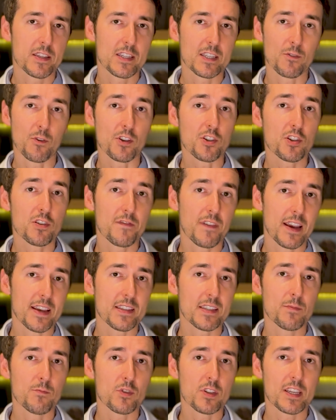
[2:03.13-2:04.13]
Se nós
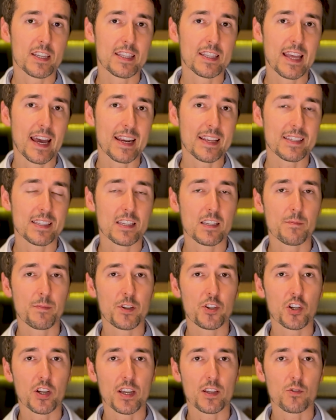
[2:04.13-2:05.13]
tivéssemos que dar estas
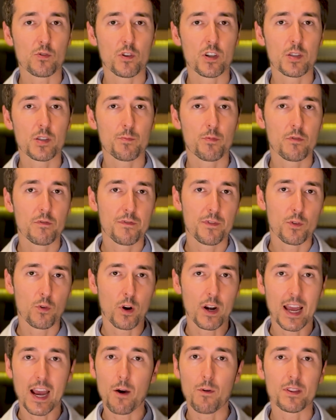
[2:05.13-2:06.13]
medicações por via
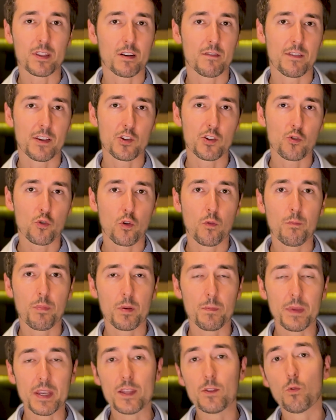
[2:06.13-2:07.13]
oral, através de
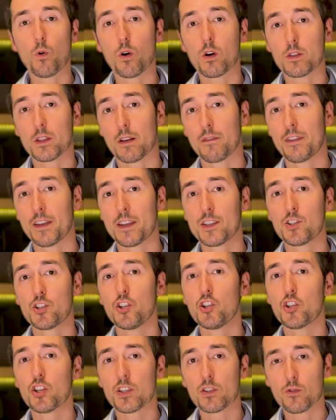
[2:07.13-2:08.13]
comprimido ou através
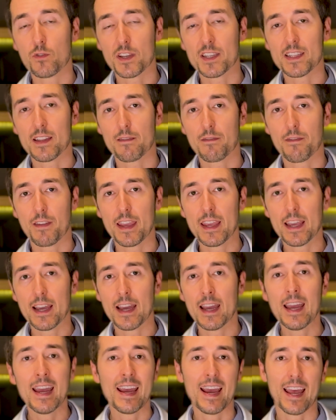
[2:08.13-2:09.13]
de injeções na
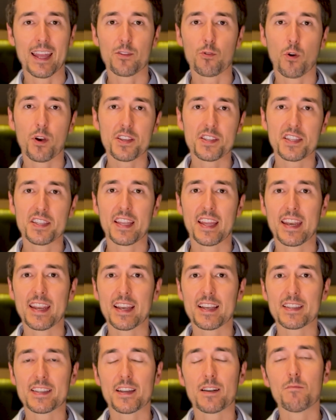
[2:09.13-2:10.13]
veia, a dose
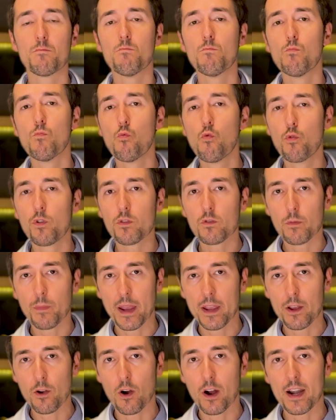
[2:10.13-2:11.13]
teria que ser muito
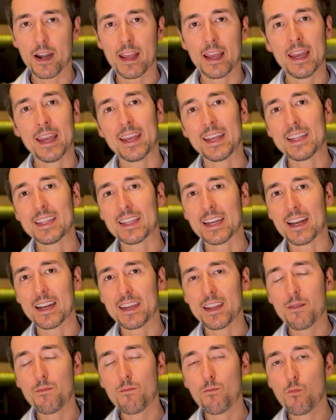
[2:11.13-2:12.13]
maior e
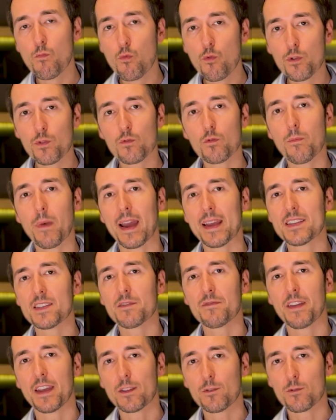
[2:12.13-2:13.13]
traria muito mais
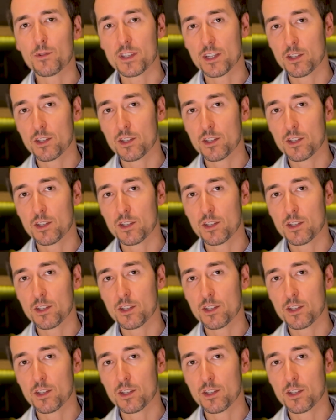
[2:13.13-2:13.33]
efeitos